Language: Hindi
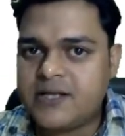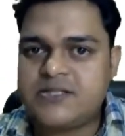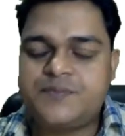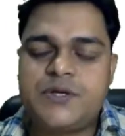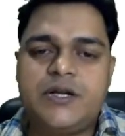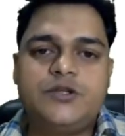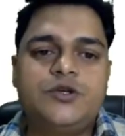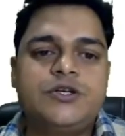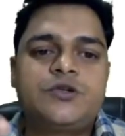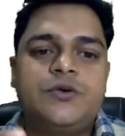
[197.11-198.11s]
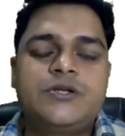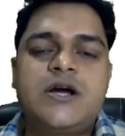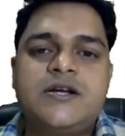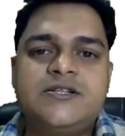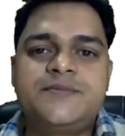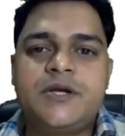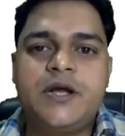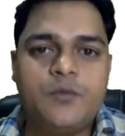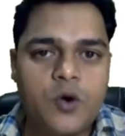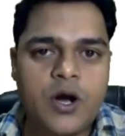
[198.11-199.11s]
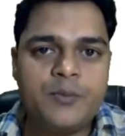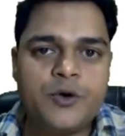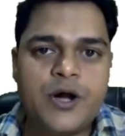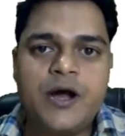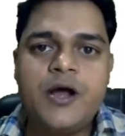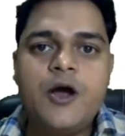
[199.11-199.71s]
कंजप्शन है जो स्टोरेज का कंजप्शन है वो कम होगा